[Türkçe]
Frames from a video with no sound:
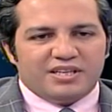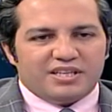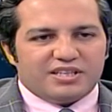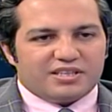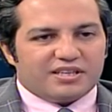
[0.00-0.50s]

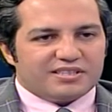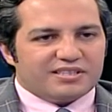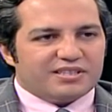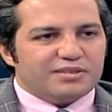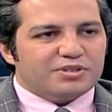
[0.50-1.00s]
E, kas
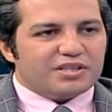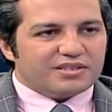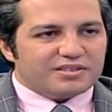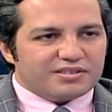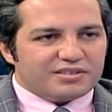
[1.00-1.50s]
kitlemizi
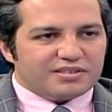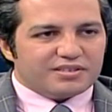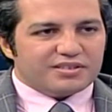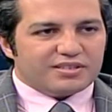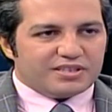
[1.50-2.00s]
artırır,
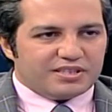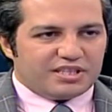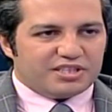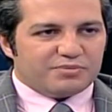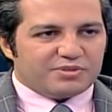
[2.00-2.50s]

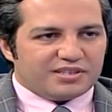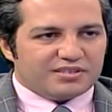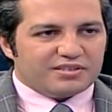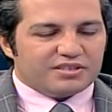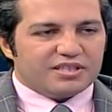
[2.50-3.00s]
direncimizi
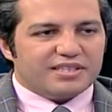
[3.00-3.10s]
arttırır,